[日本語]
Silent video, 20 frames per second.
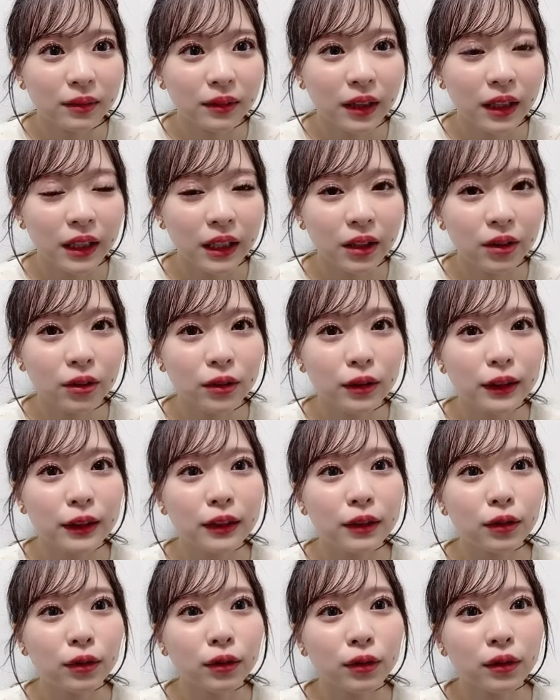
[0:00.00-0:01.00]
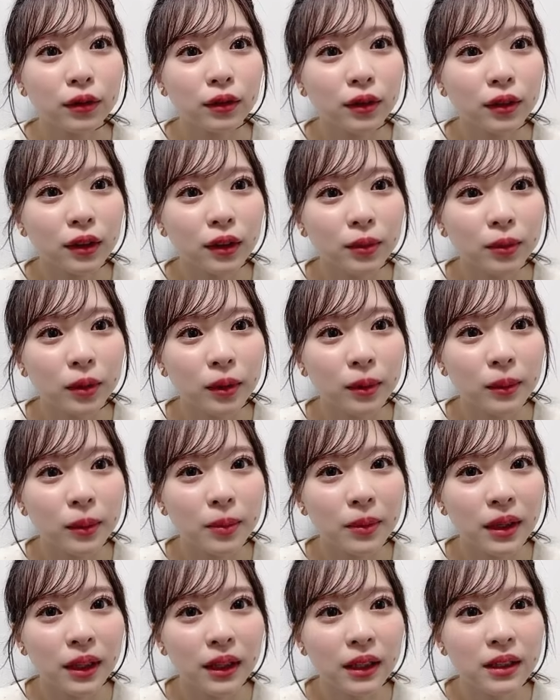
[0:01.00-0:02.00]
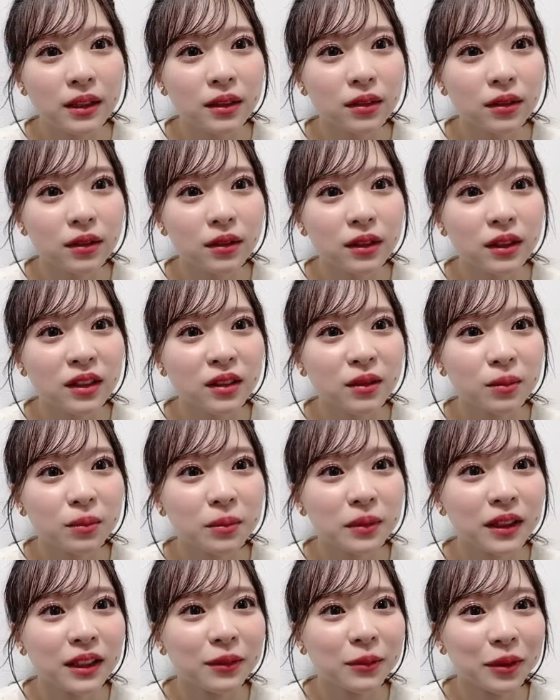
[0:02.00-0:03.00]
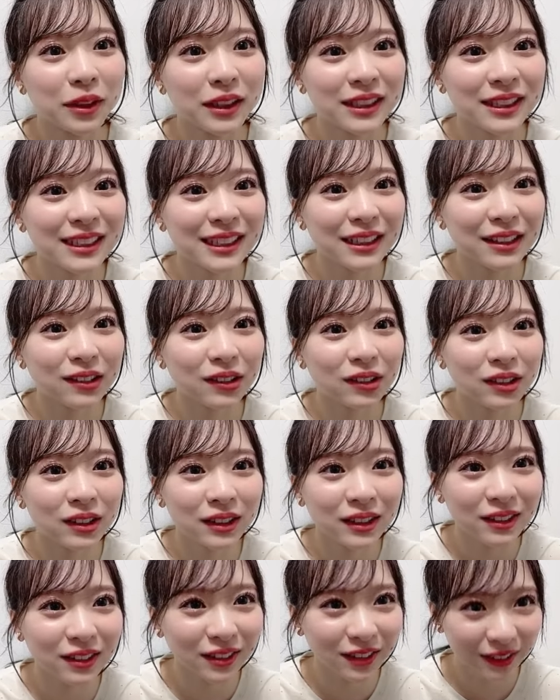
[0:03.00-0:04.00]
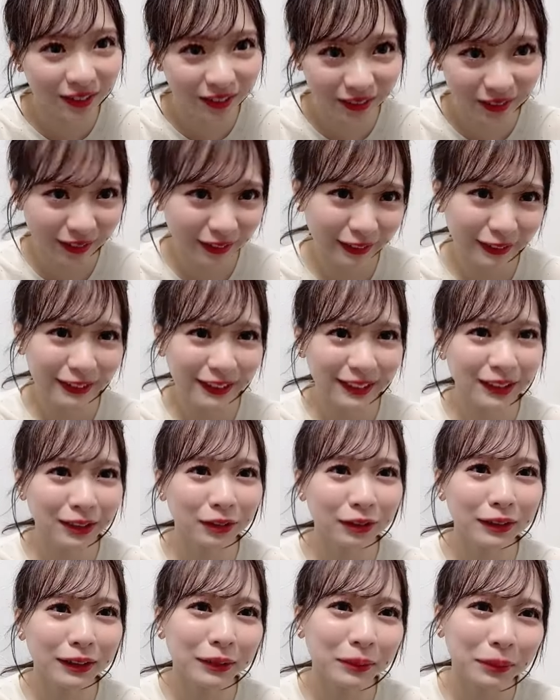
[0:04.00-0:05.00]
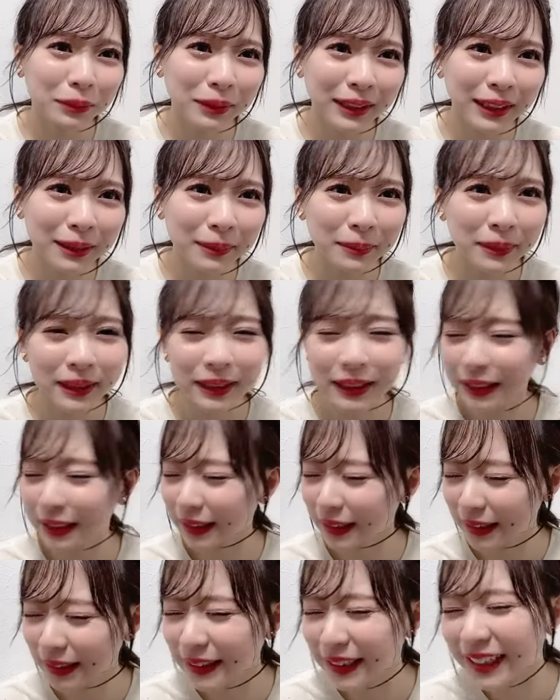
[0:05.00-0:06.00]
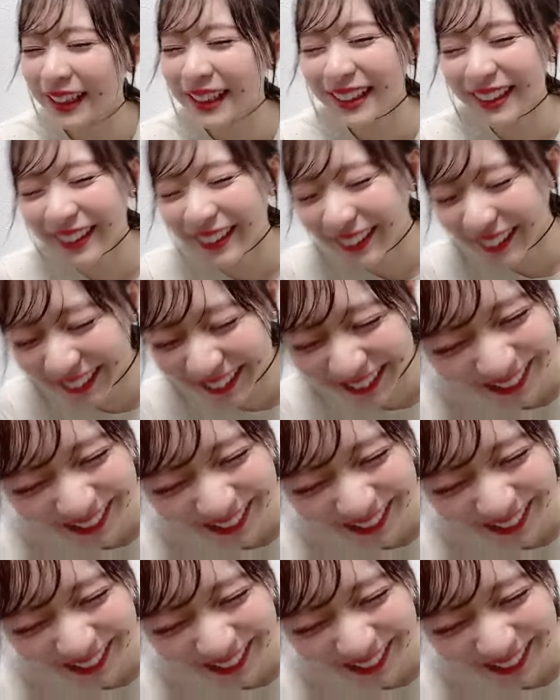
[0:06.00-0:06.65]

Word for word: 早起きどうこうよりも今目がすごく心配もう明日どうしようとんでもない目になってたらどう